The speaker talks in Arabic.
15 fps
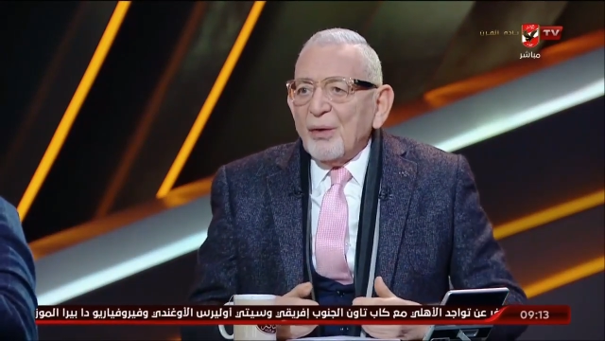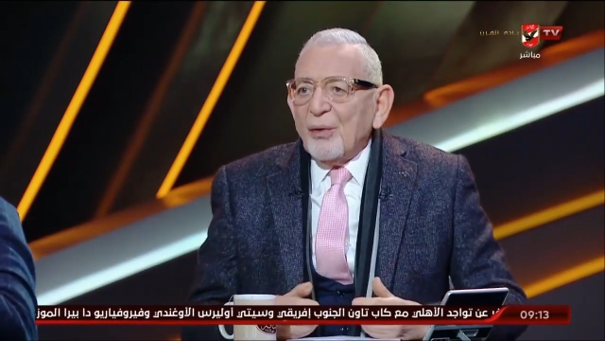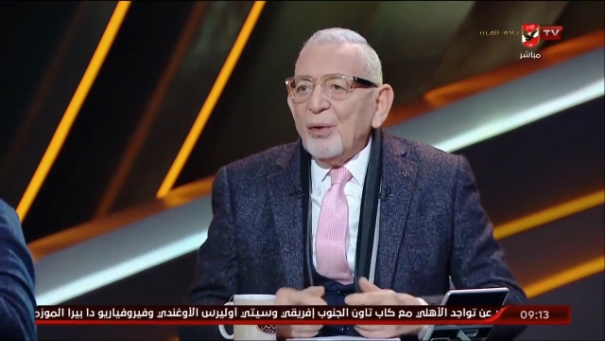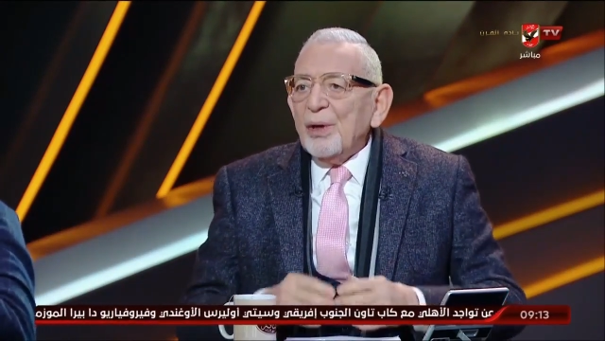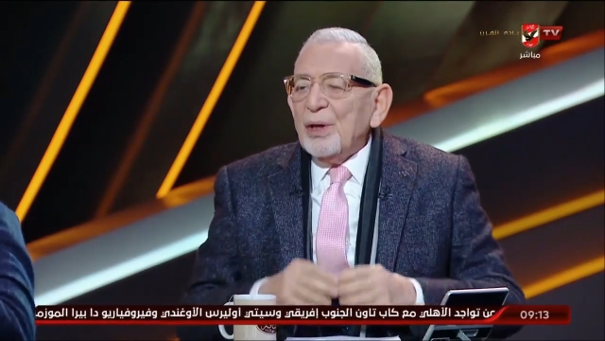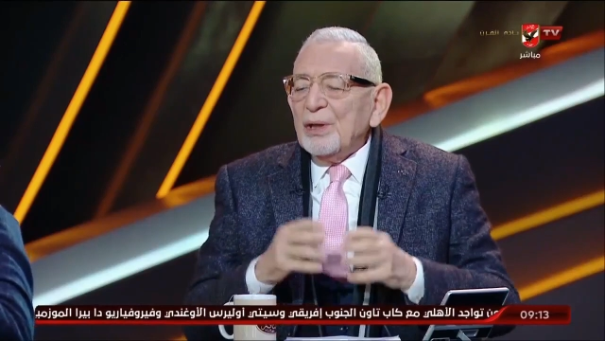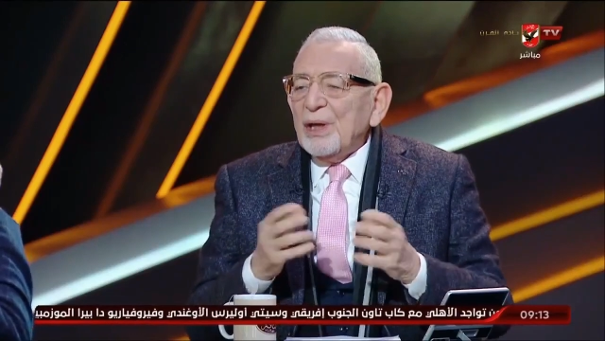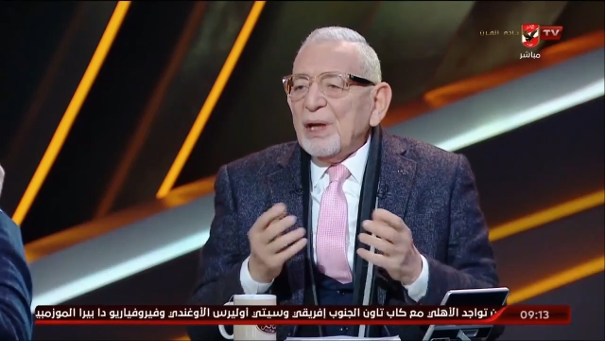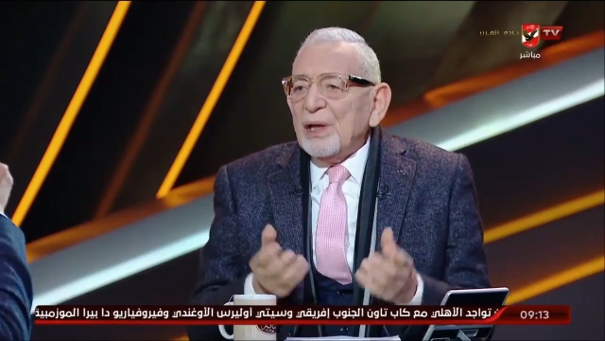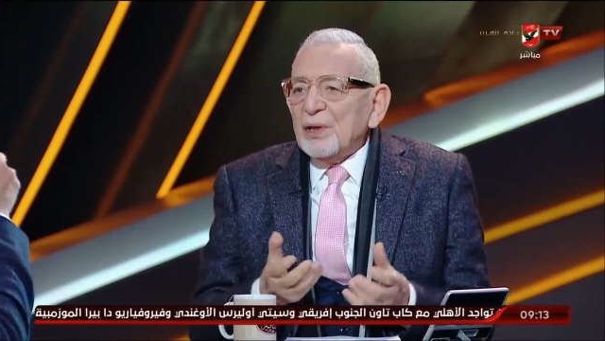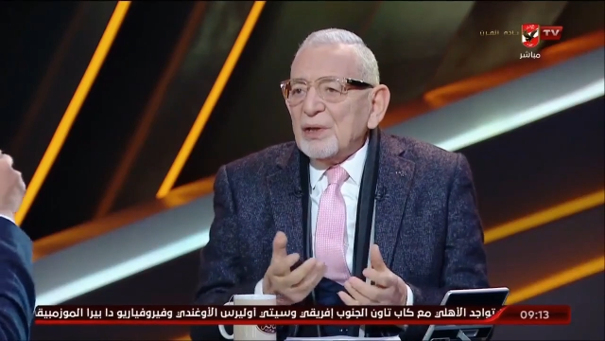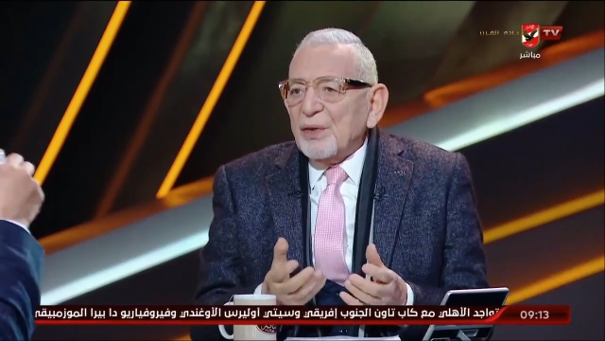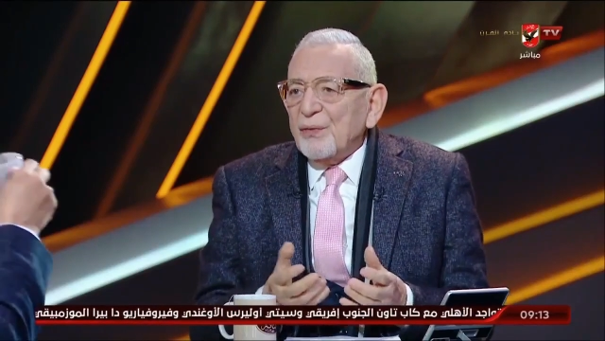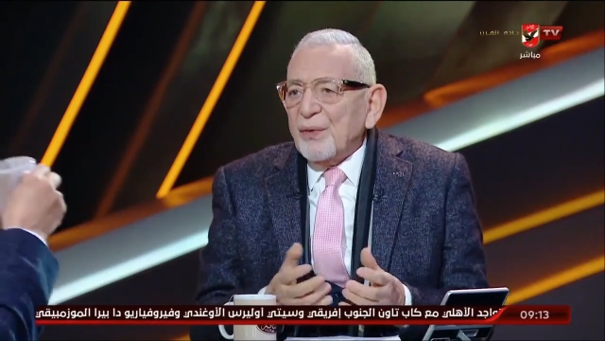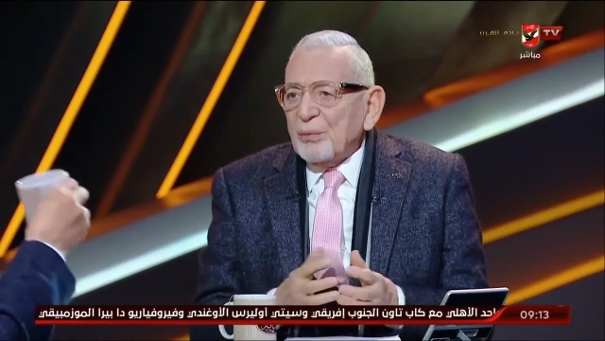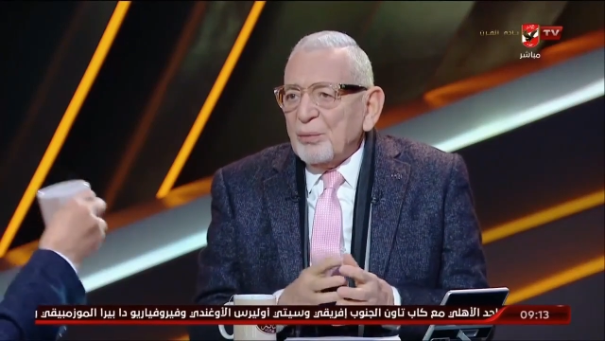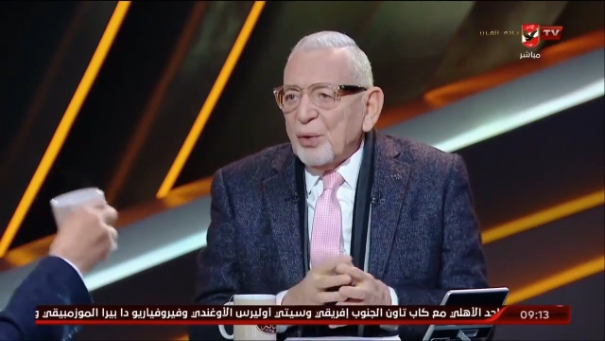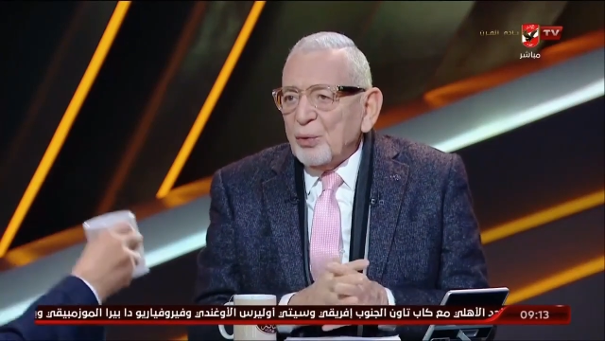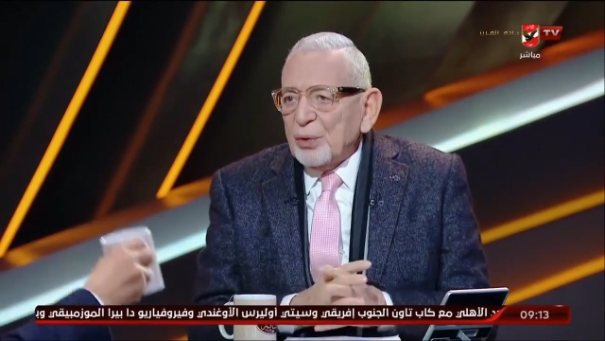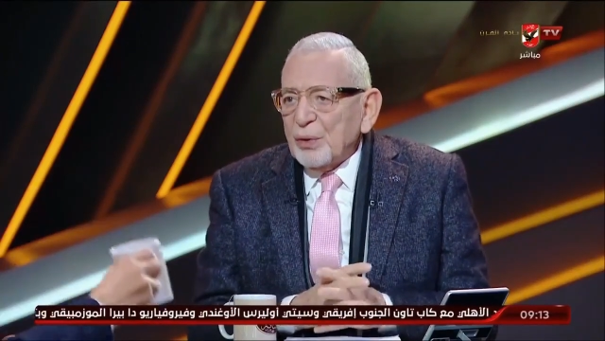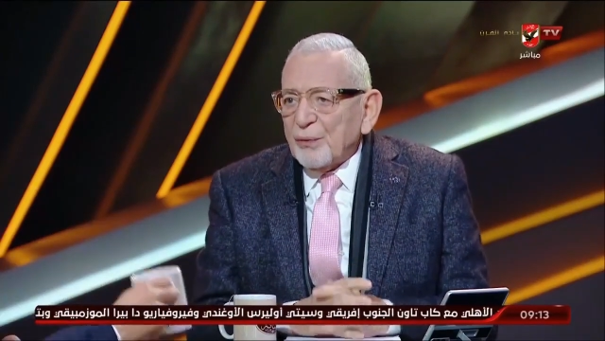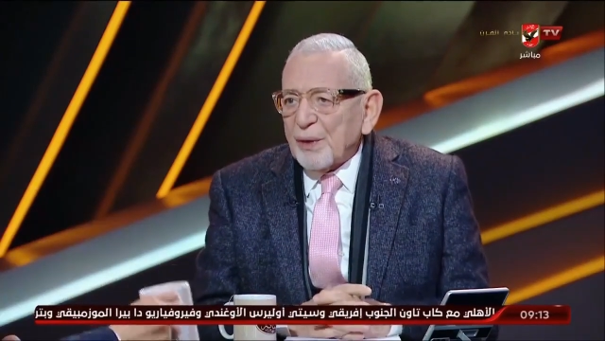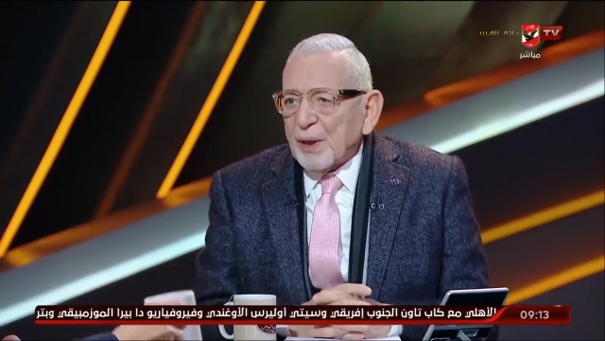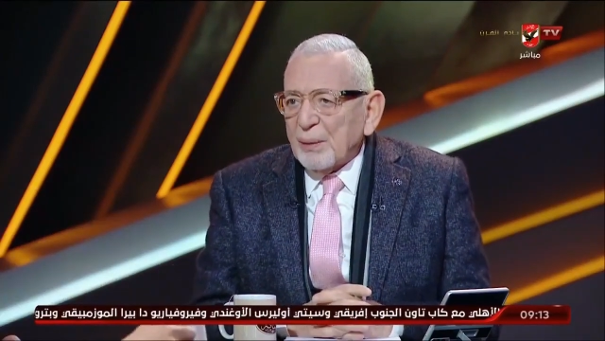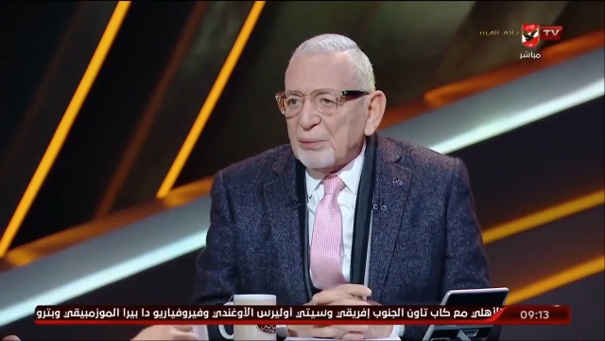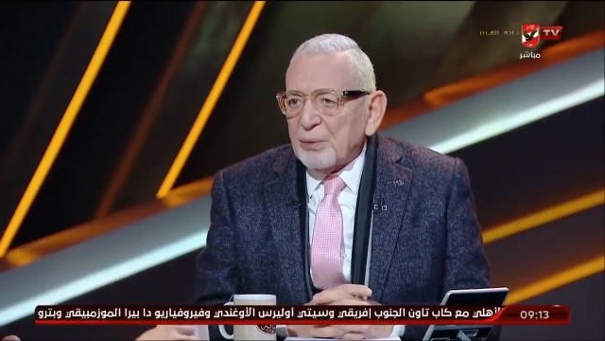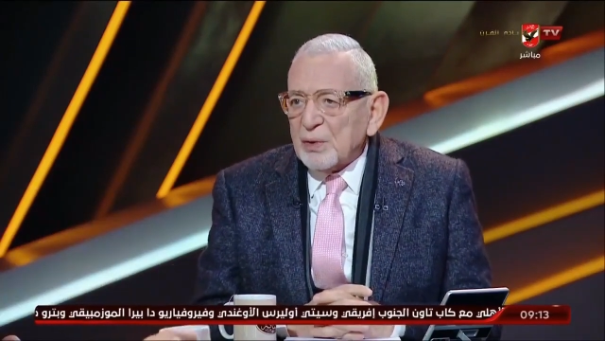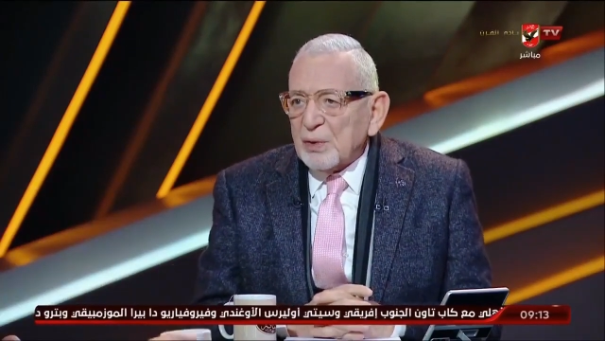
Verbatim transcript: كل دي كانت صفات موجوده في الكابتن